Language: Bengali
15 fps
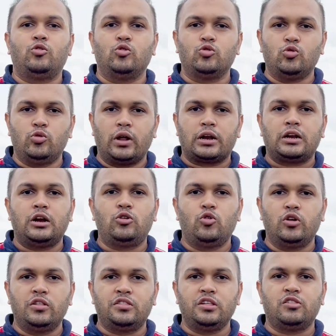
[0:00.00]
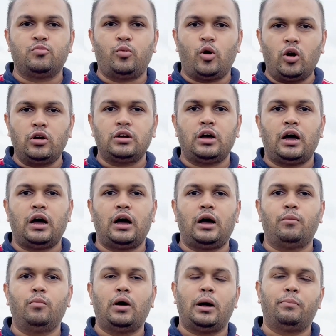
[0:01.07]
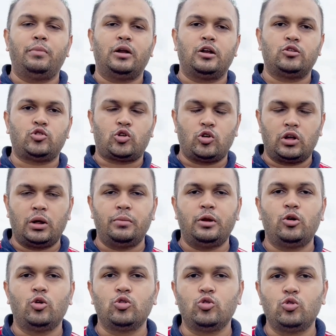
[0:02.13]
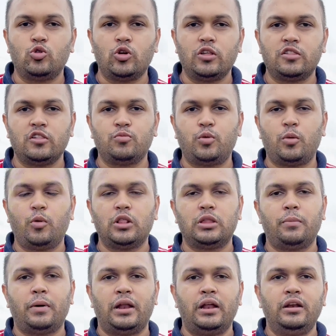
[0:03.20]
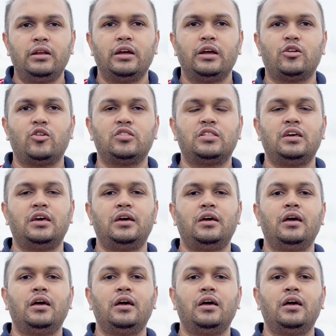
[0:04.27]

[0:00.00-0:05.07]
নতুন একটা টুরিস্ট স্পট আপনারা চট্টগ্রামের নতুন টুরিস্ট স্পট বলতে পারেন এটা হচ্ছে